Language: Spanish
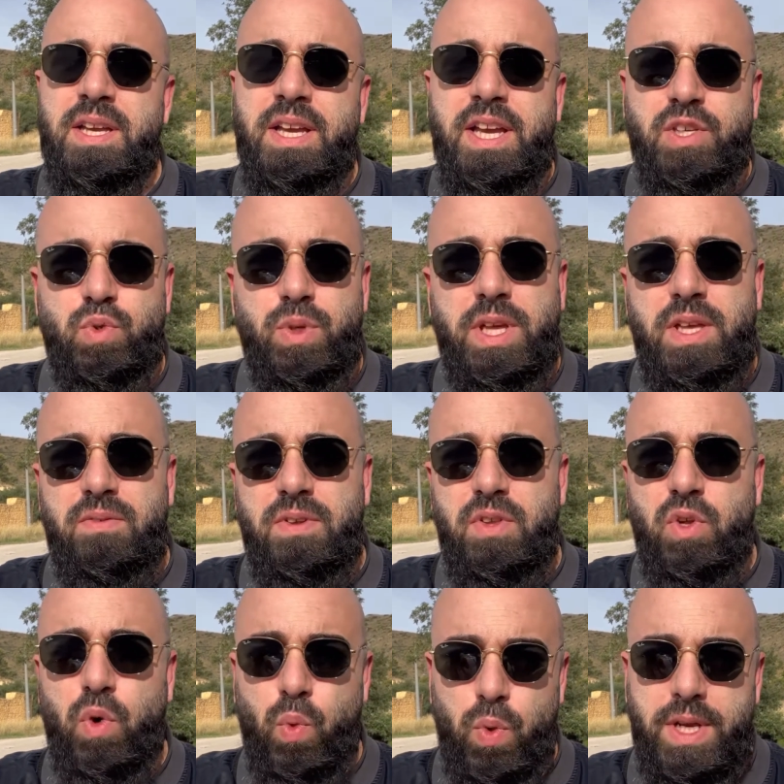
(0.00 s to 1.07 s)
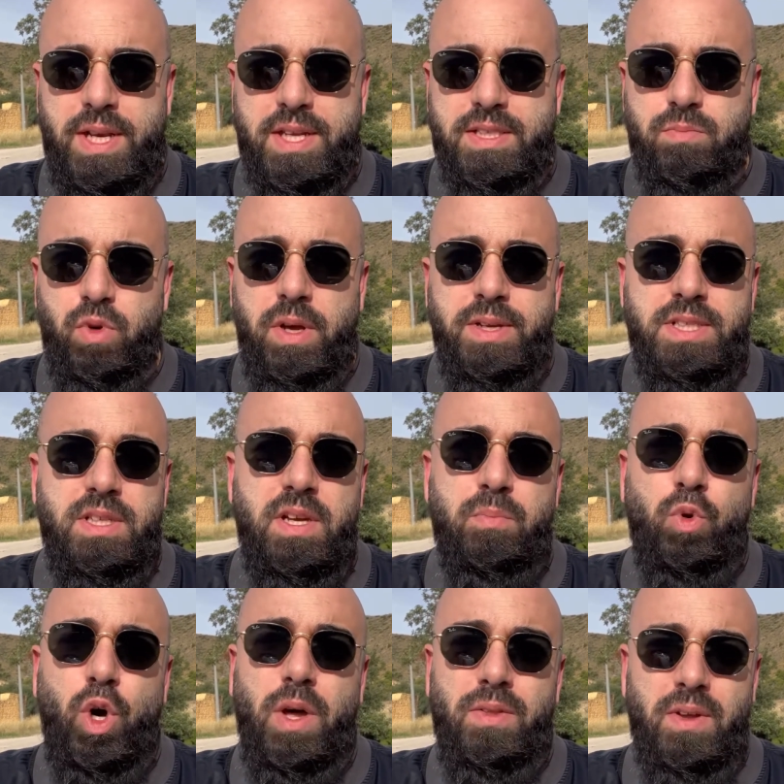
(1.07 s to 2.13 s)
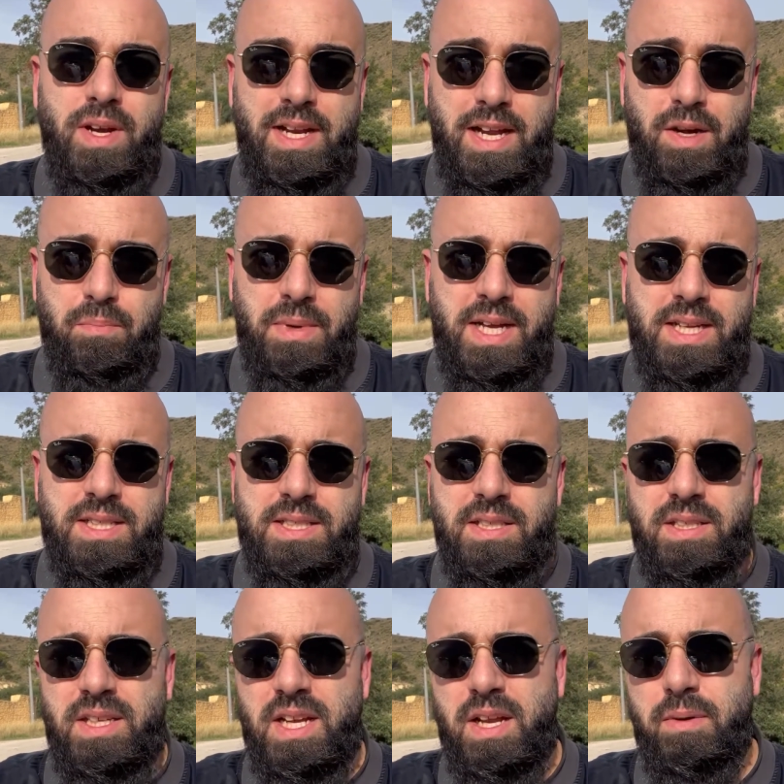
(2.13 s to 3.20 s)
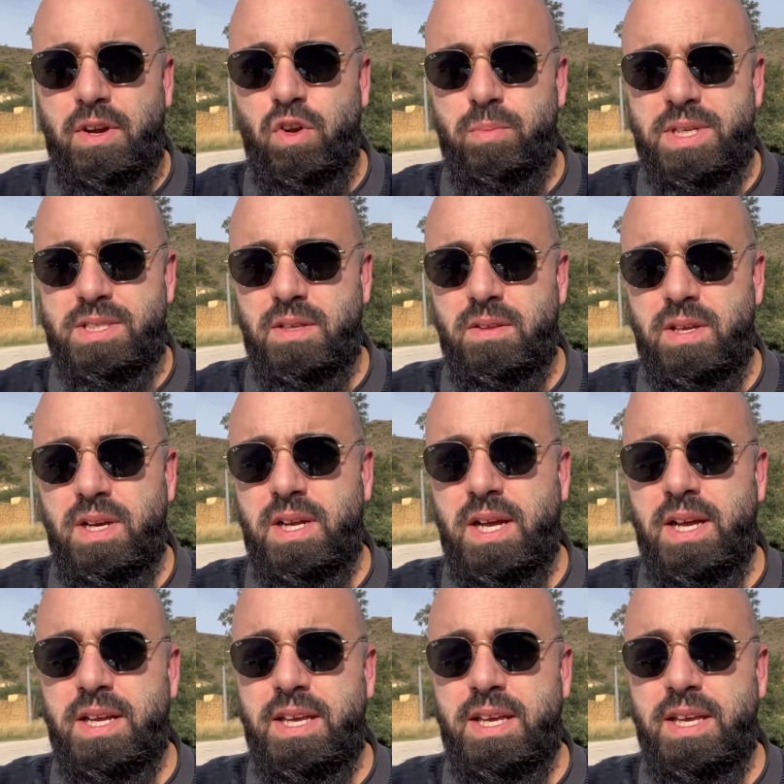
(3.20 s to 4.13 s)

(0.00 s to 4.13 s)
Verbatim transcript: Es un edificio en ruinas, voy a ver si me puedo acercar más y grabarlo más de cerca.